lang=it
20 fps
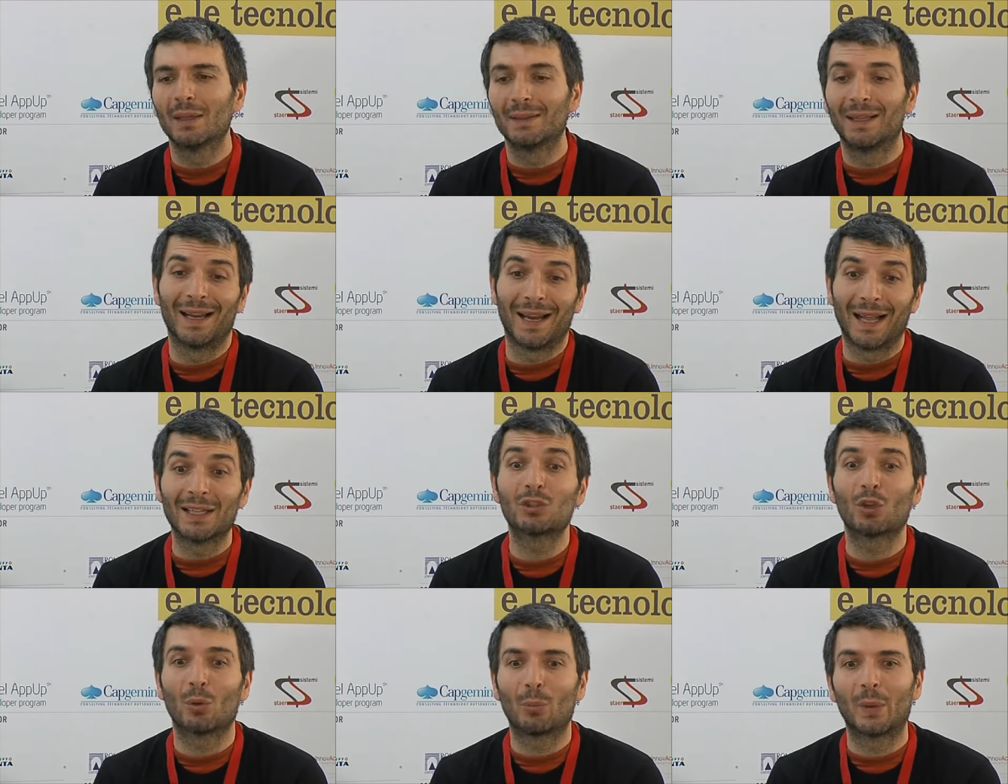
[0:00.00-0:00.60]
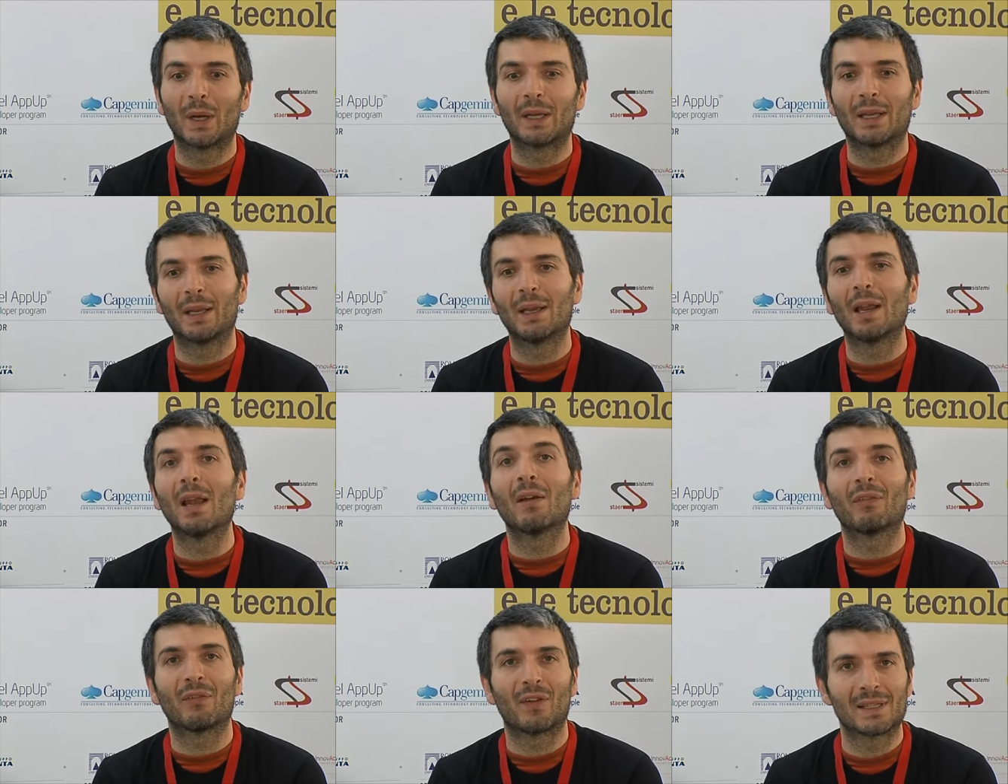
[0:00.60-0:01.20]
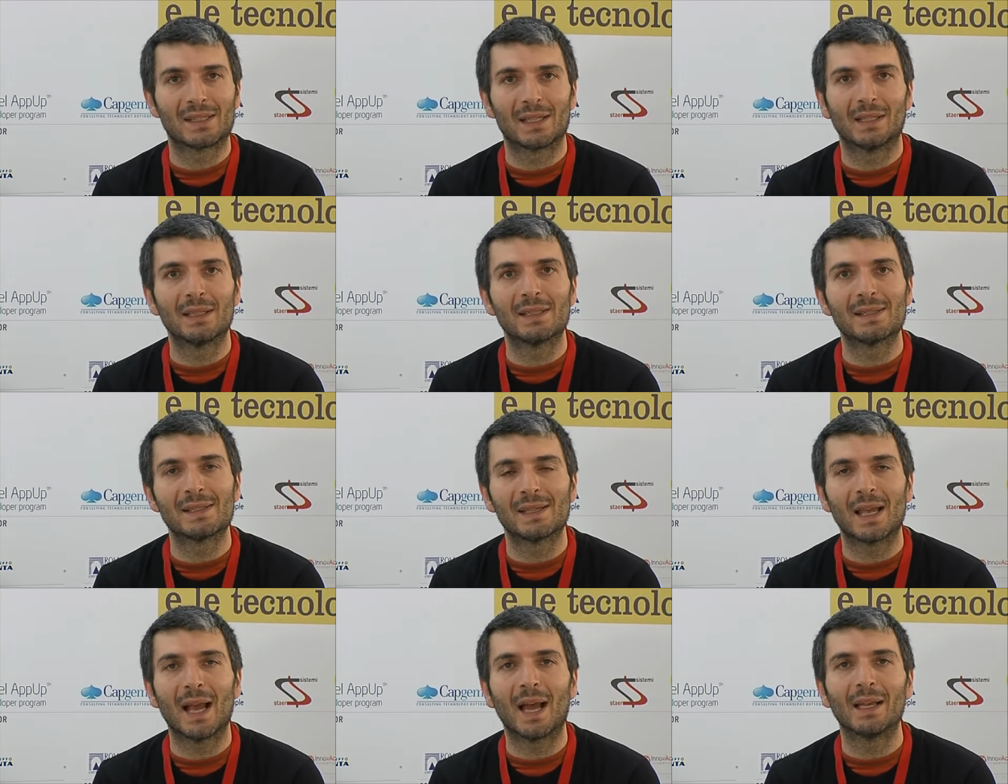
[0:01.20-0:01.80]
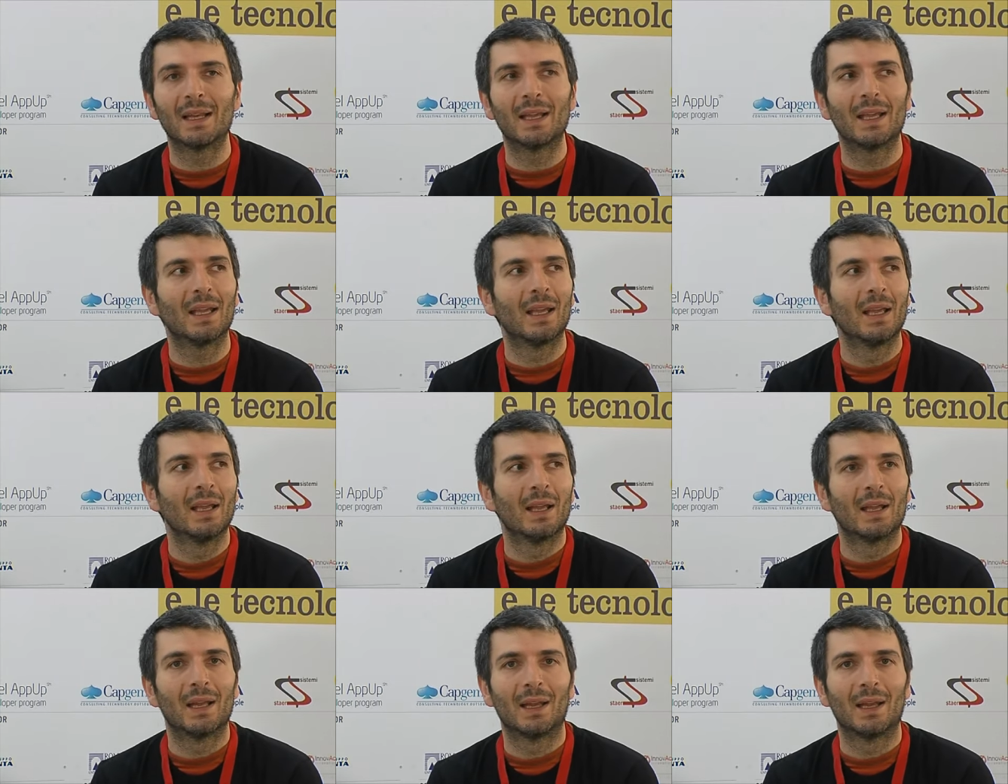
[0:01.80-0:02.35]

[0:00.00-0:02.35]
dall'altro perché nella fase iniziale